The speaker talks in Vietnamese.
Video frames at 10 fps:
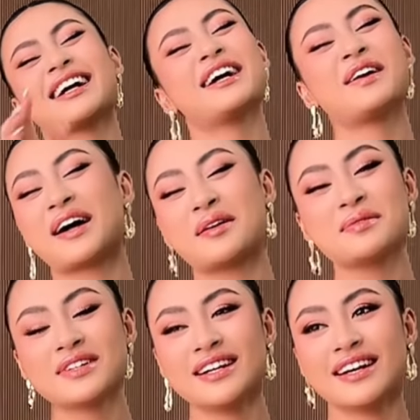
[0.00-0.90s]
đáng yêu lắm
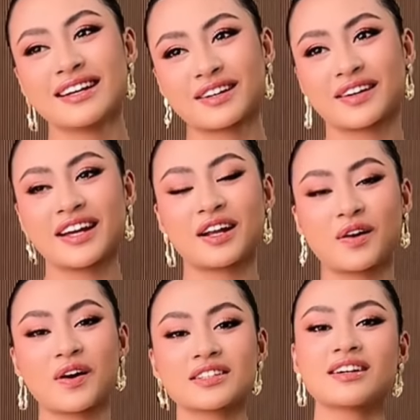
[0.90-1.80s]
có nghĩa là
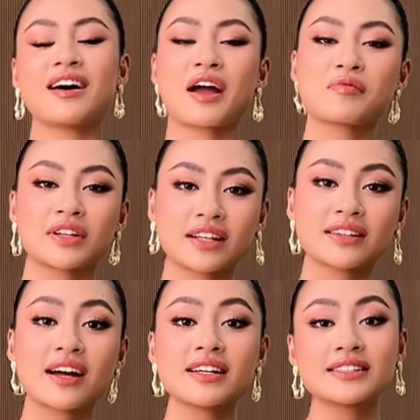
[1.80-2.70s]
cô ấy sợ em và
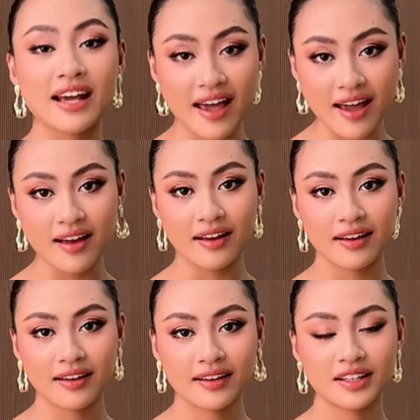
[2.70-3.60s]
Tata đi trễ
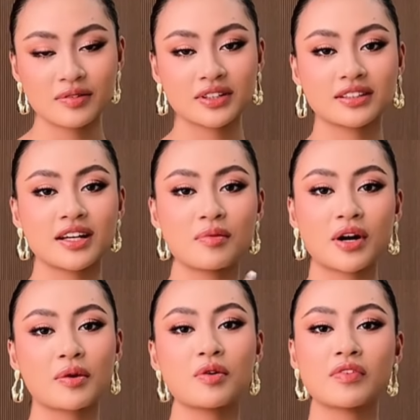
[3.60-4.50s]
nhưng mà thực ra
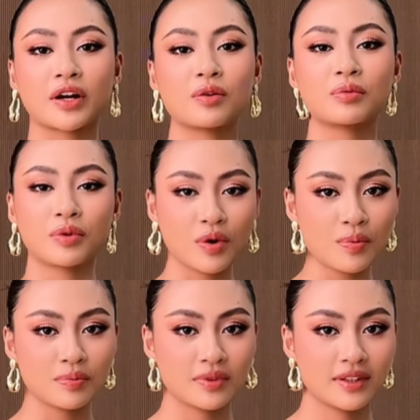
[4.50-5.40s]
bọn em không phải cùng
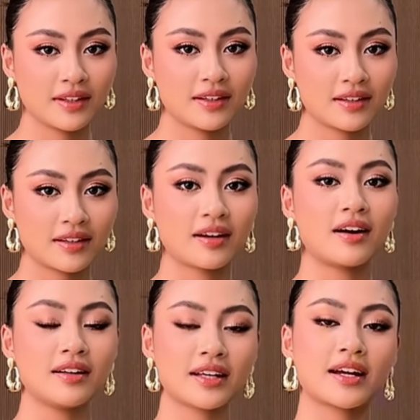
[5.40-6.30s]
group
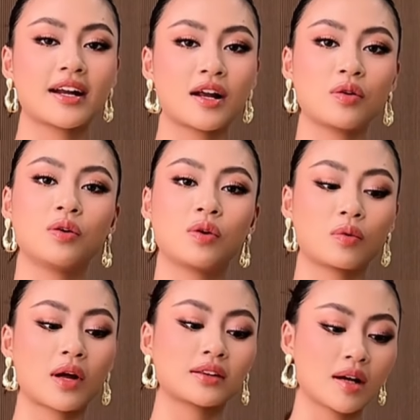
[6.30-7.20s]
đó Likana luôn luôn
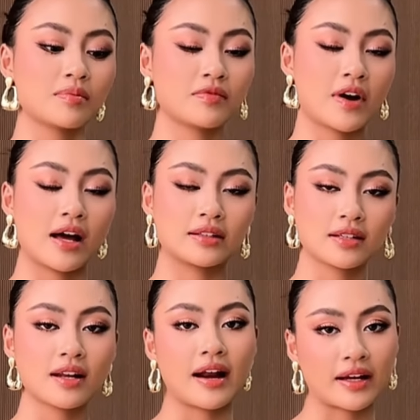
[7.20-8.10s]
quan tâm và
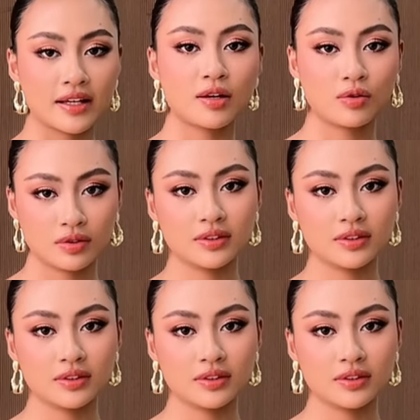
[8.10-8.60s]
rất là đáng yêu